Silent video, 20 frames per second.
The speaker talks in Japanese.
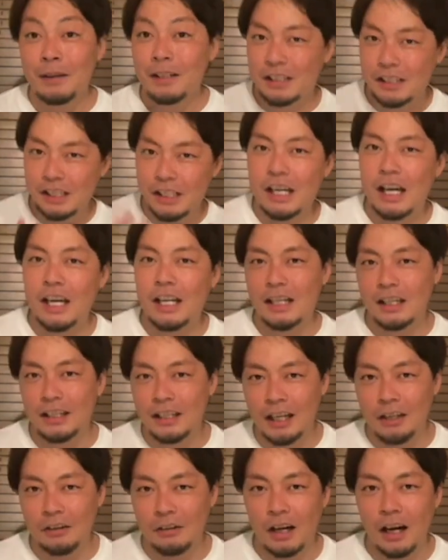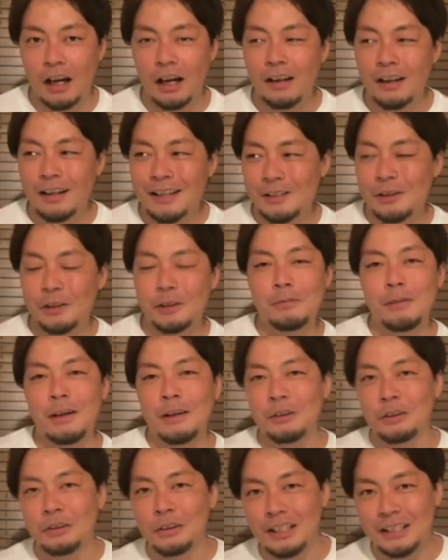まあ、知り合いだったりとか、職
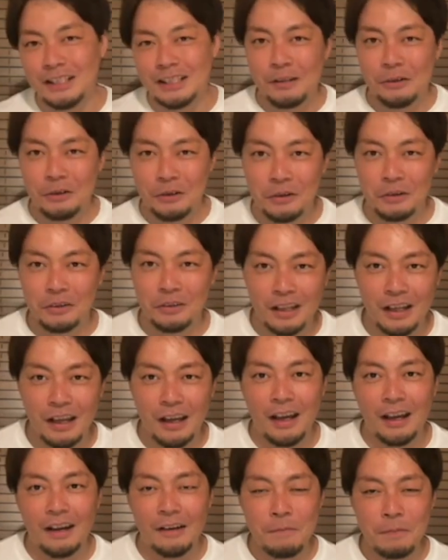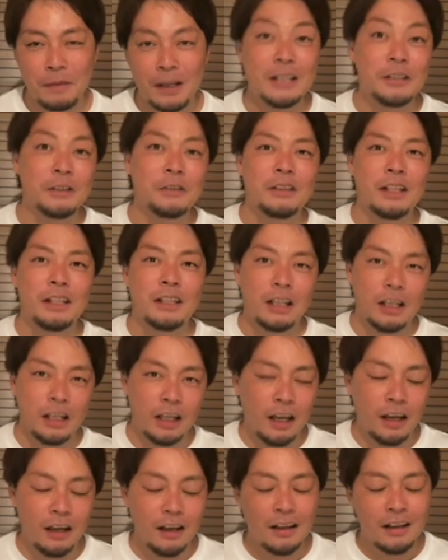場の人たちを呼んで、家族だった
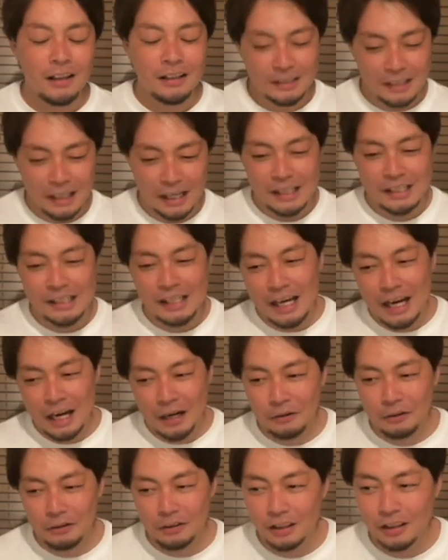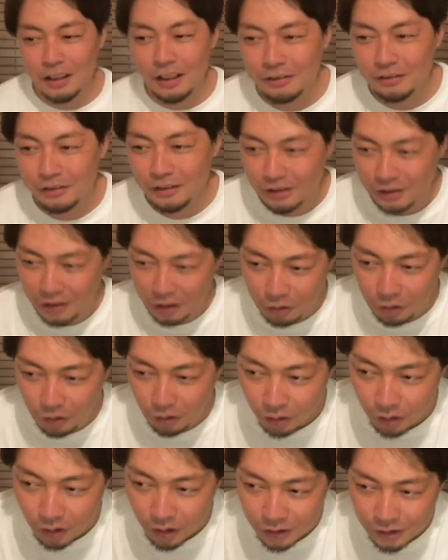りね、じゃあいざやろうってなるんですけ
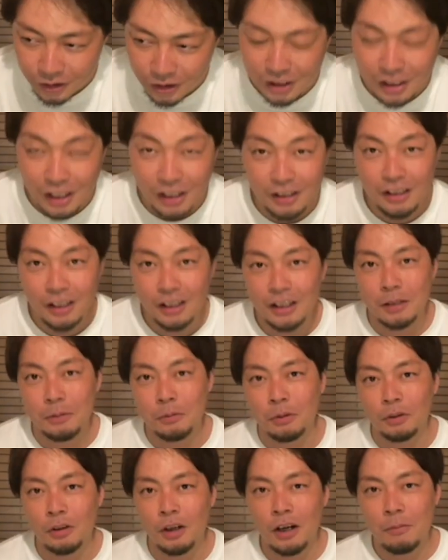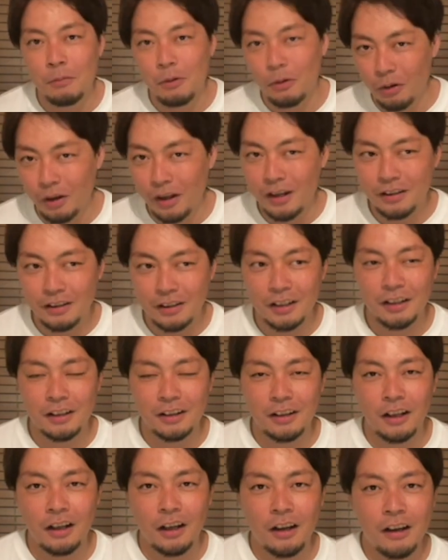ど、時間になっても誰も来ないって
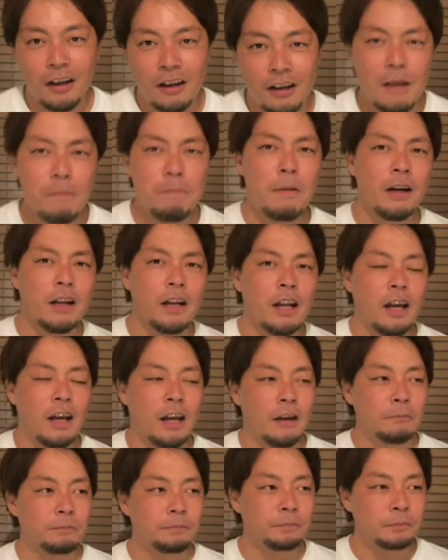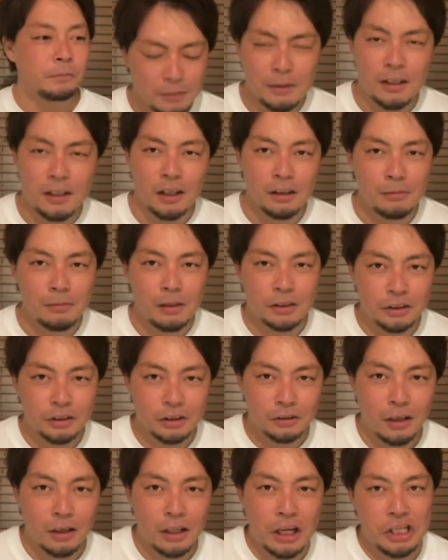なって、やっぱりね、全てがうまく
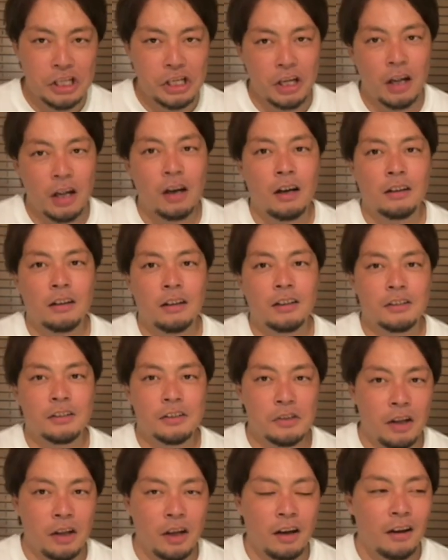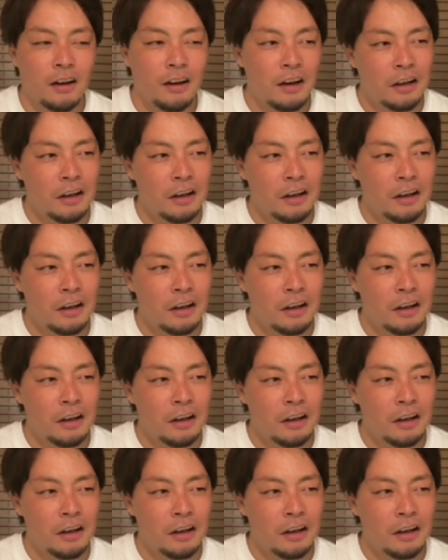いくわけじゃなかったんですよね。